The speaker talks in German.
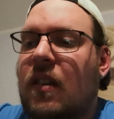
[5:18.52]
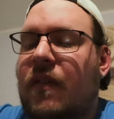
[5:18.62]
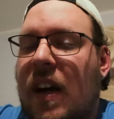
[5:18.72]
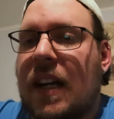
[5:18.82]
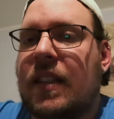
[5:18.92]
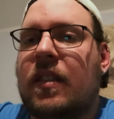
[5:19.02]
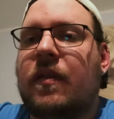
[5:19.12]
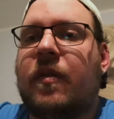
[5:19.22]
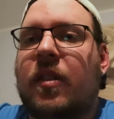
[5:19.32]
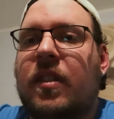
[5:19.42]

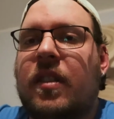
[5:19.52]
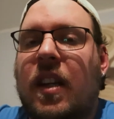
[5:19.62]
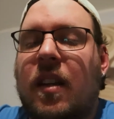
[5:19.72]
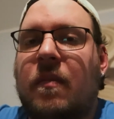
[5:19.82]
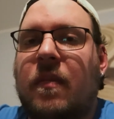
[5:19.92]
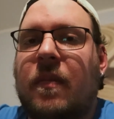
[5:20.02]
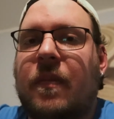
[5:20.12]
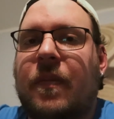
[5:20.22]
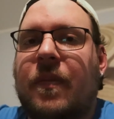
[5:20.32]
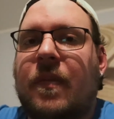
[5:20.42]
Wagen, von dem
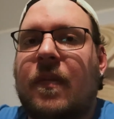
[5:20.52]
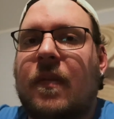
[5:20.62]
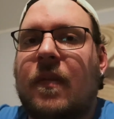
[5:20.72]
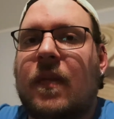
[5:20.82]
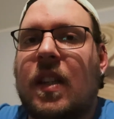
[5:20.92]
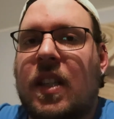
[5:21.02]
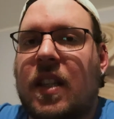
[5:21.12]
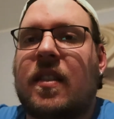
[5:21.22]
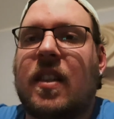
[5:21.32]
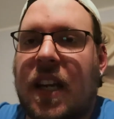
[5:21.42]
ich
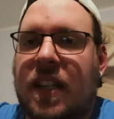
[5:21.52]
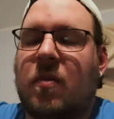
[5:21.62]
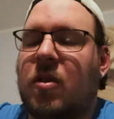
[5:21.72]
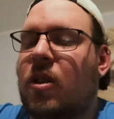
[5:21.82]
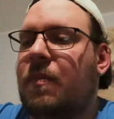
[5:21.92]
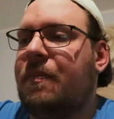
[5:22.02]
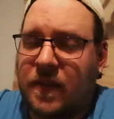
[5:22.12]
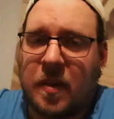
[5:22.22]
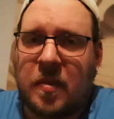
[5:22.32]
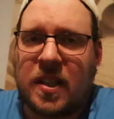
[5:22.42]
jetzt den Rechner bekomme. Und
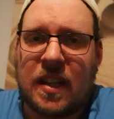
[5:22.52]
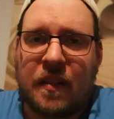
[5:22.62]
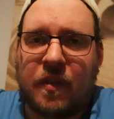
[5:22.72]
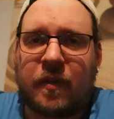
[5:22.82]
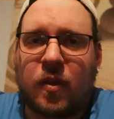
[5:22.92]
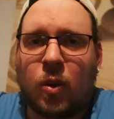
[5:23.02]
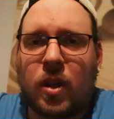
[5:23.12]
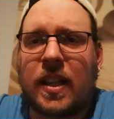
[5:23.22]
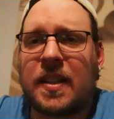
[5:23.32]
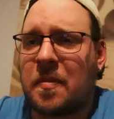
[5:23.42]
deswegen bin ich einfach froh,
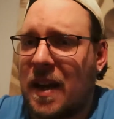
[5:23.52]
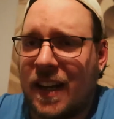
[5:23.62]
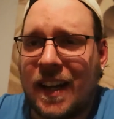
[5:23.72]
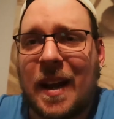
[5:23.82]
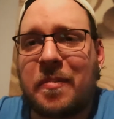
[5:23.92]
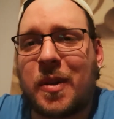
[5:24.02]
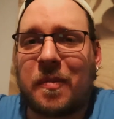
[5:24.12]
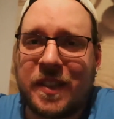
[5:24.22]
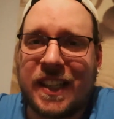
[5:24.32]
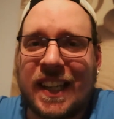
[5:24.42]
dass mein
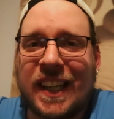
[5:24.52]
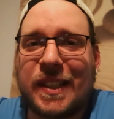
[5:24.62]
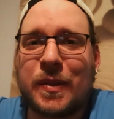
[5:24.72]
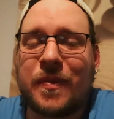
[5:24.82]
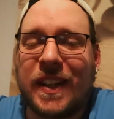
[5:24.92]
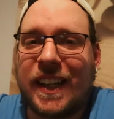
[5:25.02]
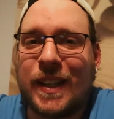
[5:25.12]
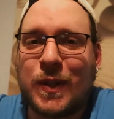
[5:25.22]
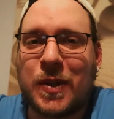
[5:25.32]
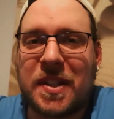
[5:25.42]
Laptop wieder geht,
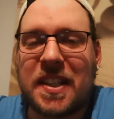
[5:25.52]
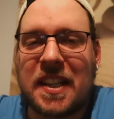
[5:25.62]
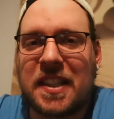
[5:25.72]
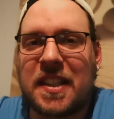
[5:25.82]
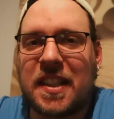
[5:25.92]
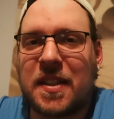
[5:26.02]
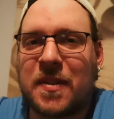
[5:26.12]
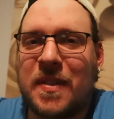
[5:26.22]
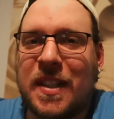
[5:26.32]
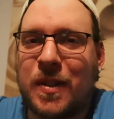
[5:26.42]
weil sonst hätte ich
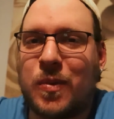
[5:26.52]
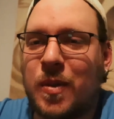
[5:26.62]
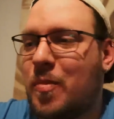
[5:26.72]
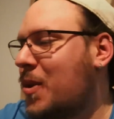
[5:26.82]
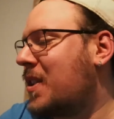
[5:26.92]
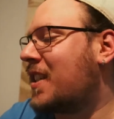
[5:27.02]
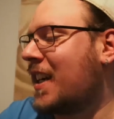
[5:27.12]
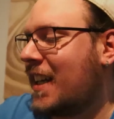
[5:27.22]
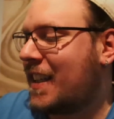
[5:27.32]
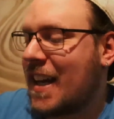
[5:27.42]
jetzt wieder nur die
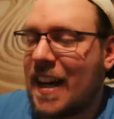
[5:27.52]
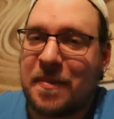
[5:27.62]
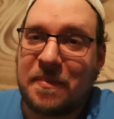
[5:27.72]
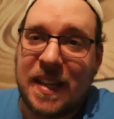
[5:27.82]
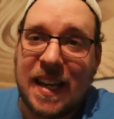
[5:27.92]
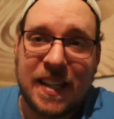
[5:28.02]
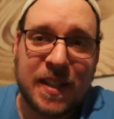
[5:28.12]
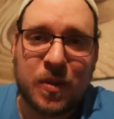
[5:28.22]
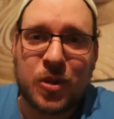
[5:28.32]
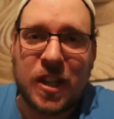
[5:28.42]
Möglichkeit, am
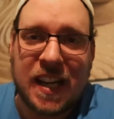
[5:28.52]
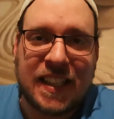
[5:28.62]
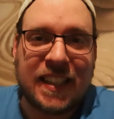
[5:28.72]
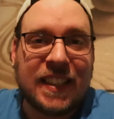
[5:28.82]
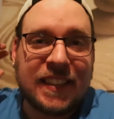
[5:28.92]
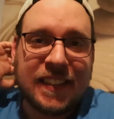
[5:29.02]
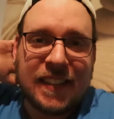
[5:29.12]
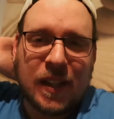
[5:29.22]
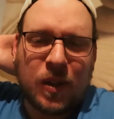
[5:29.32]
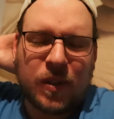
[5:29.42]
Handy zu schneiden.
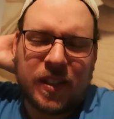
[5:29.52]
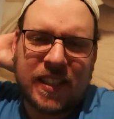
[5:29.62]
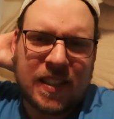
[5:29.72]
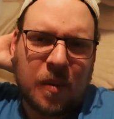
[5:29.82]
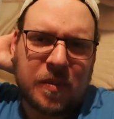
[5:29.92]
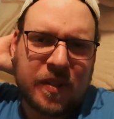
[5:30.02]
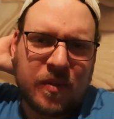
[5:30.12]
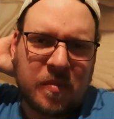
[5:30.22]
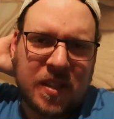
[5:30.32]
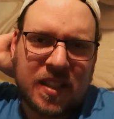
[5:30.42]
Und ich glaube, das
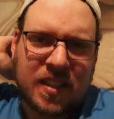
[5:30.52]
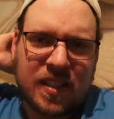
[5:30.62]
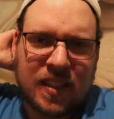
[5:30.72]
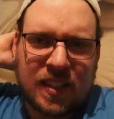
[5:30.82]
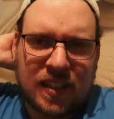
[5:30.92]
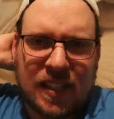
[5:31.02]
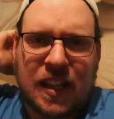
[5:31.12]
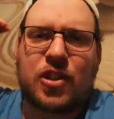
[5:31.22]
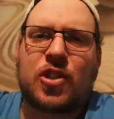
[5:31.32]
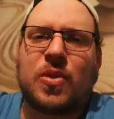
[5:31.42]
wird mich äh,
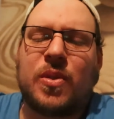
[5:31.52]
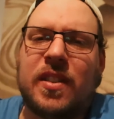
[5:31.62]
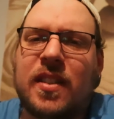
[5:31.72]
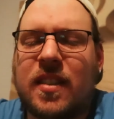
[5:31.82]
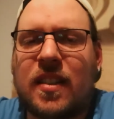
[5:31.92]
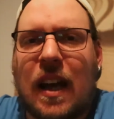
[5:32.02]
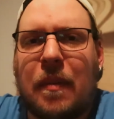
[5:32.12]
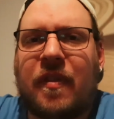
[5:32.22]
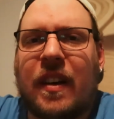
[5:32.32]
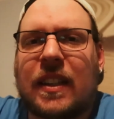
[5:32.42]
ganz schön
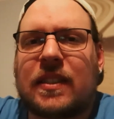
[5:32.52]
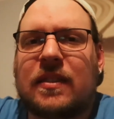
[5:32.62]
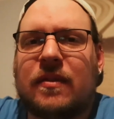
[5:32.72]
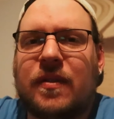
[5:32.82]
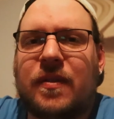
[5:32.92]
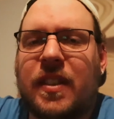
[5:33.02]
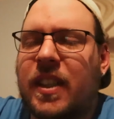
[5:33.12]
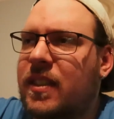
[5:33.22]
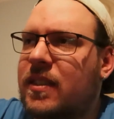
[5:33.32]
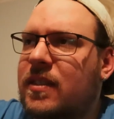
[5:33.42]
abfacken,
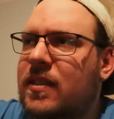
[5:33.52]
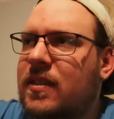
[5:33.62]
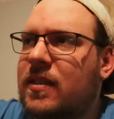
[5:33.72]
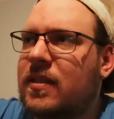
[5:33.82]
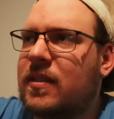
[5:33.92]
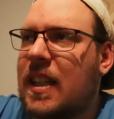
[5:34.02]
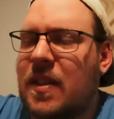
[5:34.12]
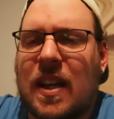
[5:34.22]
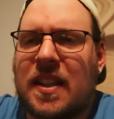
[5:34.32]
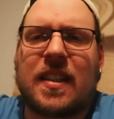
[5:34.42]
wegen,
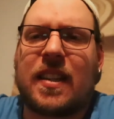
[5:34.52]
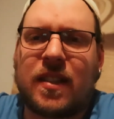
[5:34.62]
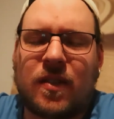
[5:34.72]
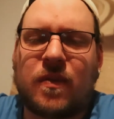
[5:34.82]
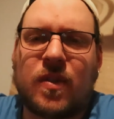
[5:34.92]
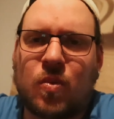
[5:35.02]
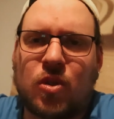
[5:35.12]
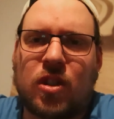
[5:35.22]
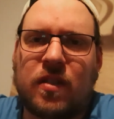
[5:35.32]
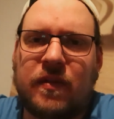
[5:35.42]
also hat es ja sowieso
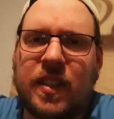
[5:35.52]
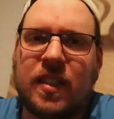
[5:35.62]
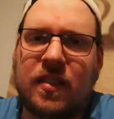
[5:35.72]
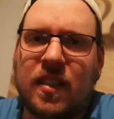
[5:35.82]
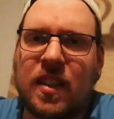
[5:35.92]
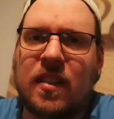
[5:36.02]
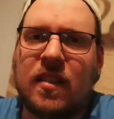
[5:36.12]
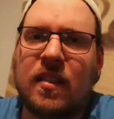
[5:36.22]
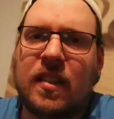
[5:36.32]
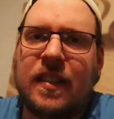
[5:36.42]
schon wegen den,